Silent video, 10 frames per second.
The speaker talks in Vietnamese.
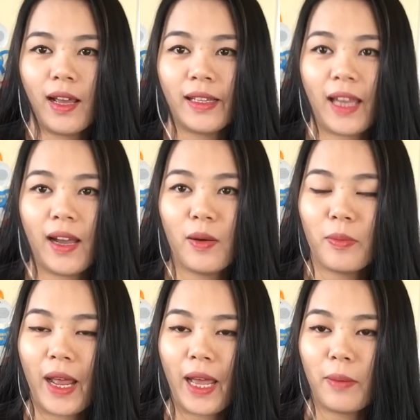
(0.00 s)
Ngày
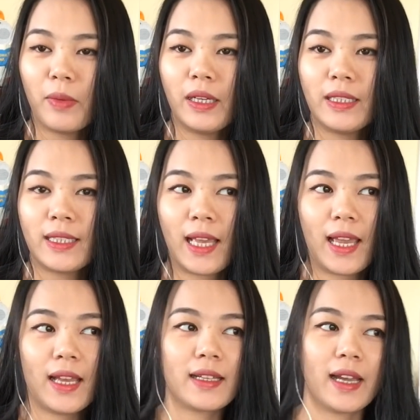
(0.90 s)
hôm nay mình
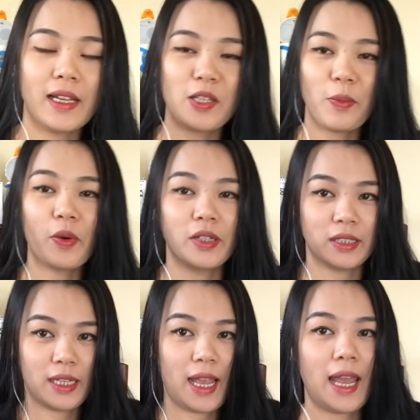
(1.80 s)
sẽ kể cho mọi
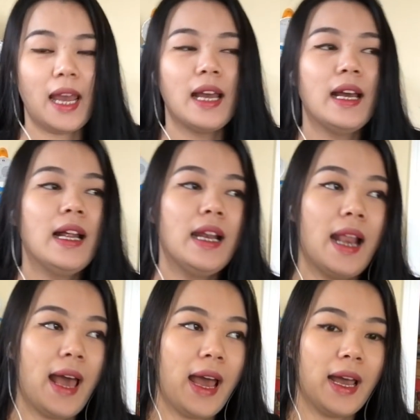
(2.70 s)
người nghe
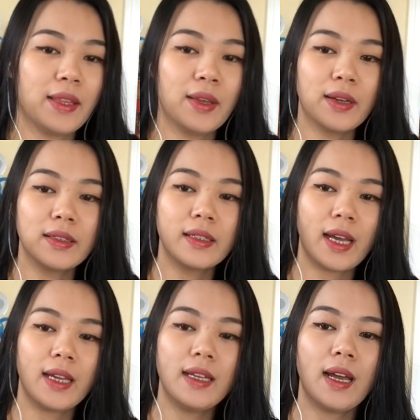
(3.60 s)
là những
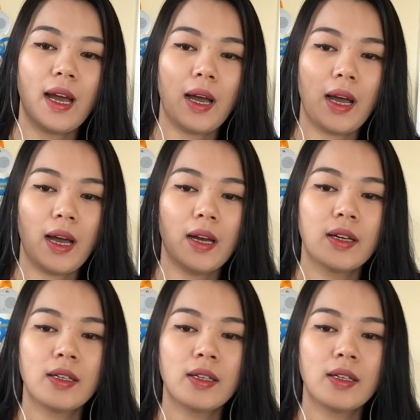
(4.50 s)
cái uh,